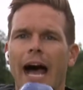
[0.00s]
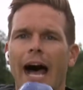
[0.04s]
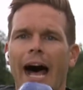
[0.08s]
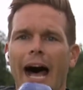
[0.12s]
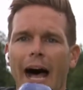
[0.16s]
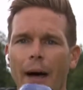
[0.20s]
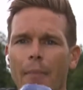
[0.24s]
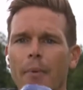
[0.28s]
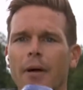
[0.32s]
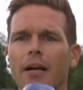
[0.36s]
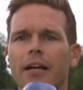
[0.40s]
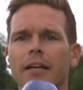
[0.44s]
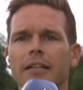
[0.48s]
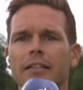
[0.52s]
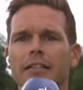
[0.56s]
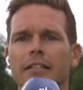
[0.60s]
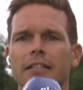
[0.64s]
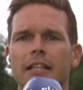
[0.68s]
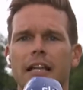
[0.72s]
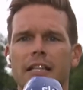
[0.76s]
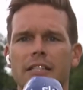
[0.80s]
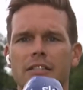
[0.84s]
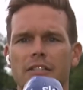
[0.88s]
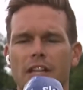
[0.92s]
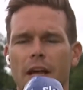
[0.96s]
Aber die
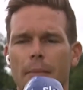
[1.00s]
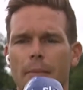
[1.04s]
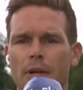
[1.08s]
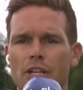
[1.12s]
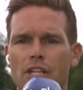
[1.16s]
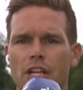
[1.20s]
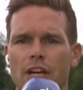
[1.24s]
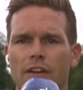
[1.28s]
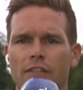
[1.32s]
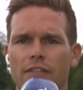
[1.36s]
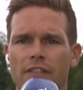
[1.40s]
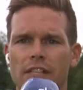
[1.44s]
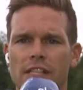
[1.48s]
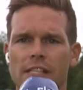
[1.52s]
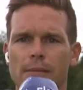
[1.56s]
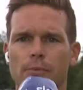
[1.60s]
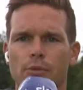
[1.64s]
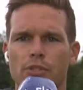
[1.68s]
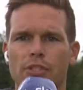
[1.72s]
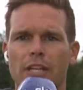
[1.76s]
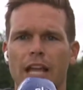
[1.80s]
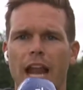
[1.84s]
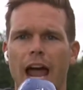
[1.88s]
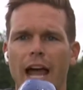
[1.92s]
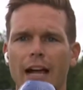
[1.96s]
Nationalmannschaft ist im
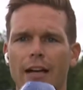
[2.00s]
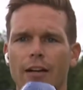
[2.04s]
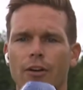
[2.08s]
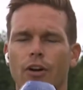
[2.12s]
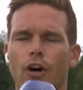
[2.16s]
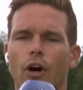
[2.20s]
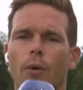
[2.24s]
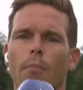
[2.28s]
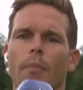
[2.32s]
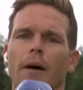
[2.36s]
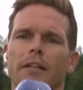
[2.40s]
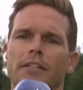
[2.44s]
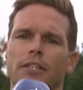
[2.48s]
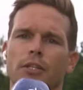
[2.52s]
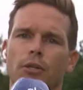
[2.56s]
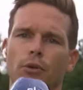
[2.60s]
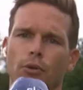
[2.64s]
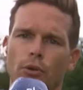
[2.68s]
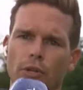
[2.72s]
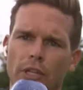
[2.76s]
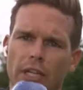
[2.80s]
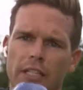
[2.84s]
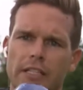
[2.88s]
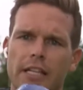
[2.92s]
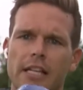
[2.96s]
Hotel angekommen, hat die
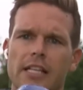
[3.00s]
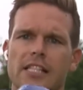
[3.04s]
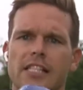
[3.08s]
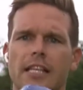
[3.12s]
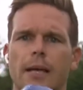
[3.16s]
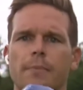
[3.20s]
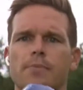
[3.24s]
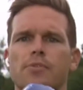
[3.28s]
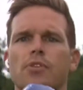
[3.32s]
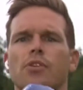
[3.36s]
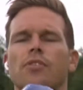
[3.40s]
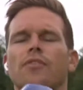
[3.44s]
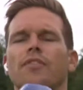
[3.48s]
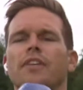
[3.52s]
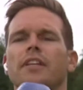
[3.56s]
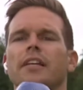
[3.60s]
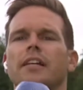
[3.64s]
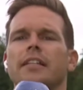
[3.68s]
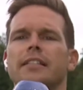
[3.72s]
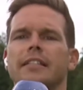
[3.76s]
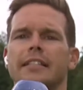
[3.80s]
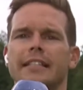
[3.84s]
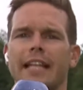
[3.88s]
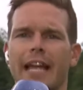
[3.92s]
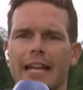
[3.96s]
Corona-Tests
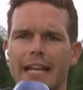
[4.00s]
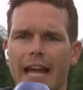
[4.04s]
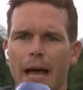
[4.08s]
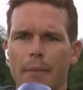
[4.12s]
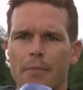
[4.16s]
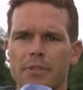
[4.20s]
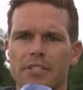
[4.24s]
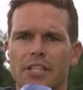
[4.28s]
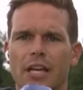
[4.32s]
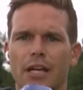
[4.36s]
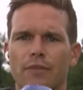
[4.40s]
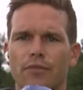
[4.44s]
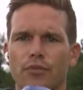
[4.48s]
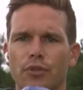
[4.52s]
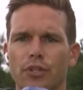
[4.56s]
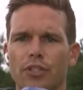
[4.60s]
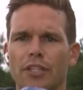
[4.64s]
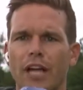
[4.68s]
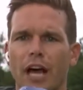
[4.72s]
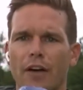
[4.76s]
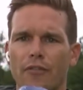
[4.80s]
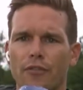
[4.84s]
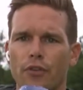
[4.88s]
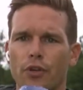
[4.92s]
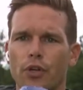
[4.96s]
absolviert. Der Nachmittag wurde
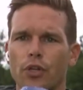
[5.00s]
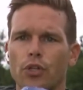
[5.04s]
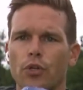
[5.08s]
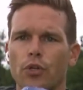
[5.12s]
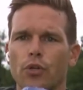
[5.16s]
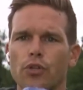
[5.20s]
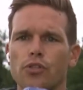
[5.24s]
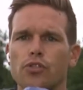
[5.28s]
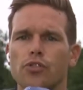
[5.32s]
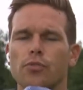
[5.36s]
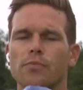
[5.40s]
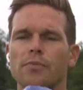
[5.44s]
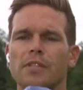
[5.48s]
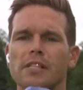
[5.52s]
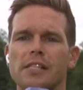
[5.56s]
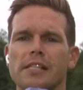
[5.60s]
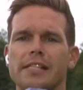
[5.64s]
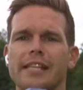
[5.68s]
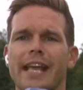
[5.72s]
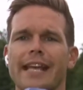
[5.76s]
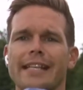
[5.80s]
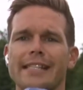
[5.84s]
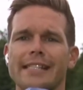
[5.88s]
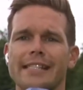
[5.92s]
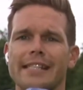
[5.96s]
dafür genutzt, um diese
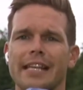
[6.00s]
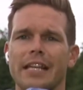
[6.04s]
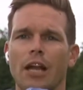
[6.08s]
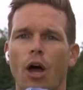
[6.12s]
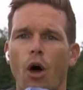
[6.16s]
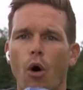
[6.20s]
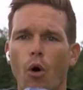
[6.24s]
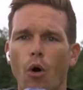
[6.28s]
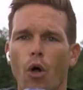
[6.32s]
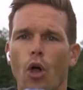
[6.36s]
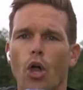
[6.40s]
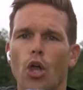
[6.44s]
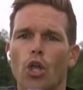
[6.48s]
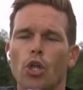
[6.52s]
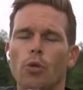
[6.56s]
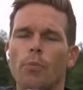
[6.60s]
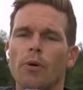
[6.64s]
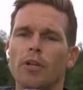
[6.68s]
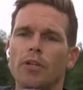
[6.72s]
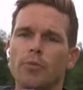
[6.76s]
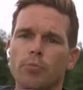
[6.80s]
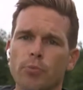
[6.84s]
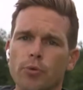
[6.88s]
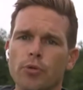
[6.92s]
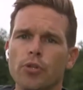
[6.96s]
Tests dann auch
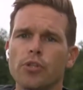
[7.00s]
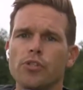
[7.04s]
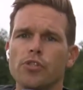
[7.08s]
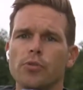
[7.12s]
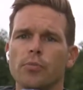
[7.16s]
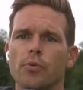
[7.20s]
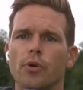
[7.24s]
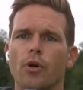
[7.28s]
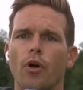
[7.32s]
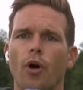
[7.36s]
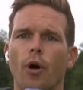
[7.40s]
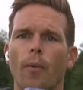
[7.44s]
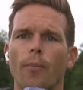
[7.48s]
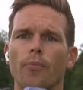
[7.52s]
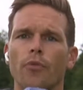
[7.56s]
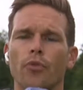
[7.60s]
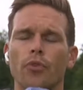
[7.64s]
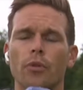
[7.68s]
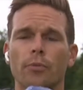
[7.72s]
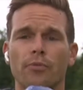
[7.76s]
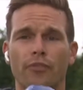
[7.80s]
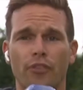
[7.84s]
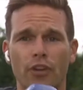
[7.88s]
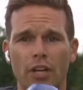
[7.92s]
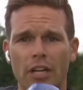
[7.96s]
über die Bühne zu bekommen.
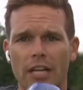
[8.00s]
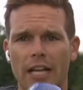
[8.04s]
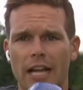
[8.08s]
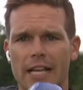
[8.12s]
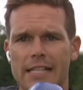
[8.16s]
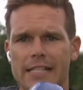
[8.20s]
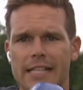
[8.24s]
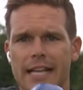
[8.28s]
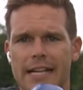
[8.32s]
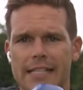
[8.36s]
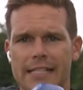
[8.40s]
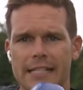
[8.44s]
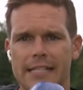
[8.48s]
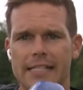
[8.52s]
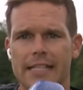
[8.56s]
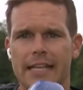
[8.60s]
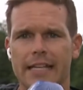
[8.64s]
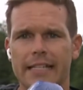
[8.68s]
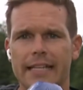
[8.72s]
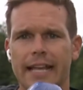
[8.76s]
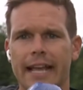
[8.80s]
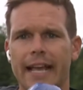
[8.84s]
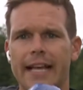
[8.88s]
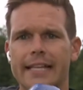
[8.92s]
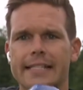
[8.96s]
Und um Viertel nach sechs ist
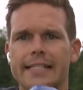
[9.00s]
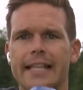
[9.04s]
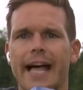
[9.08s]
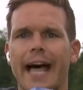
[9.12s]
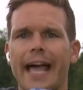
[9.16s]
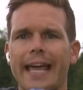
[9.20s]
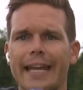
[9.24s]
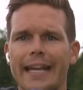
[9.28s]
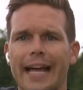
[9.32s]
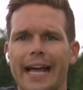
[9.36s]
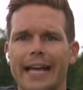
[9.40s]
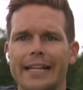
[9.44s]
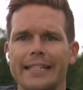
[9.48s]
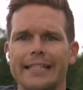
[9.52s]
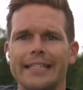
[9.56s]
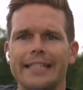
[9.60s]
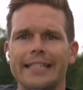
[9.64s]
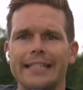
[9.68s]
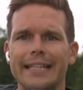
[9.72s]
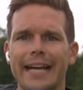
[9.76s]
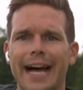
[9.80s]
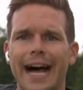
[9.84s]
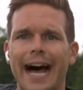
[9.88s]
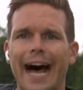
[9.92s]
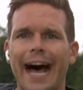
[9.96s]
dann die erste Einheit
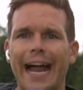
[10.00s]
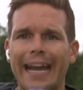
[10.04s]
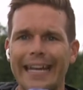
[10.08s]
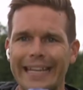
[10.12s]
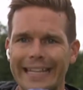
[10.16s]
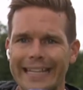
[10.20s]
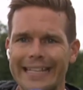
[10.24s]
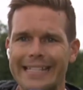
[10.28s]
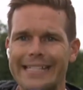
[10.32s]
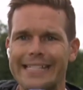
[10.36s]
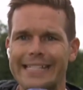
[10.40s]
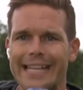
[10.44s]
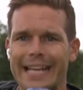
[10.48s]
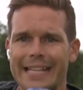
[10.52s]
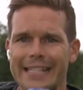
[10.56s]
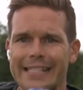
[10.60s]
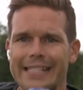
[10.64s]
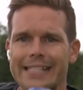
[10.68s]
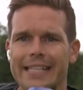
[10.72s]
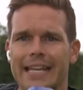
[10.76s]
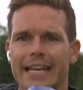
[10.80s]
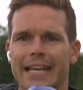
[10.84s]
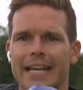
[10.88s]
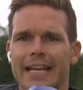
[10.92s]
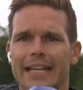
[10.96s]
hier
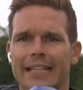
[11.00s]
angesetzt.